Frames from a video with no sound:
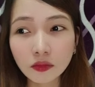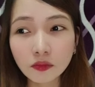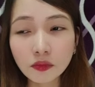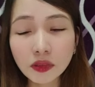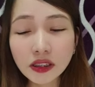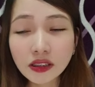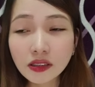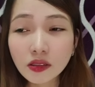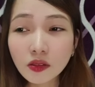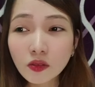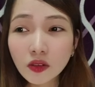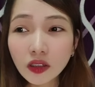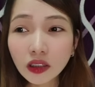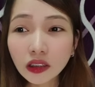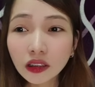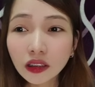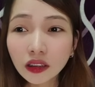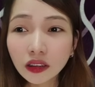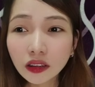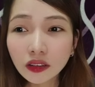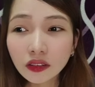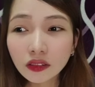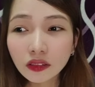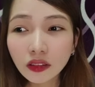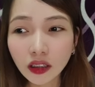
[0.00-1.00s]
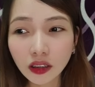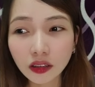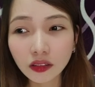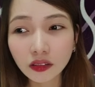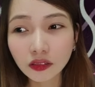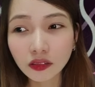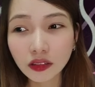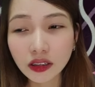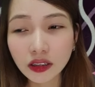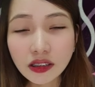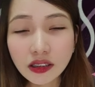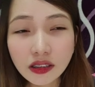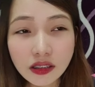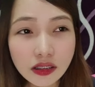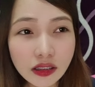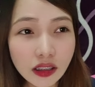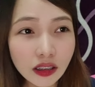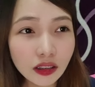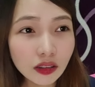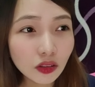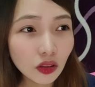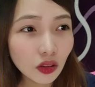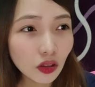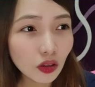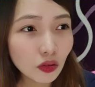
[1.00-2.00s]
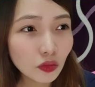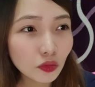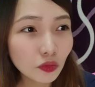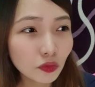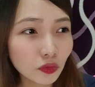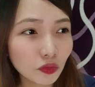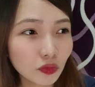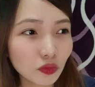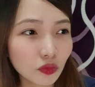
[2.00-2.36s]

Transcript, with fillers: Basta wag lang yung ano, instead of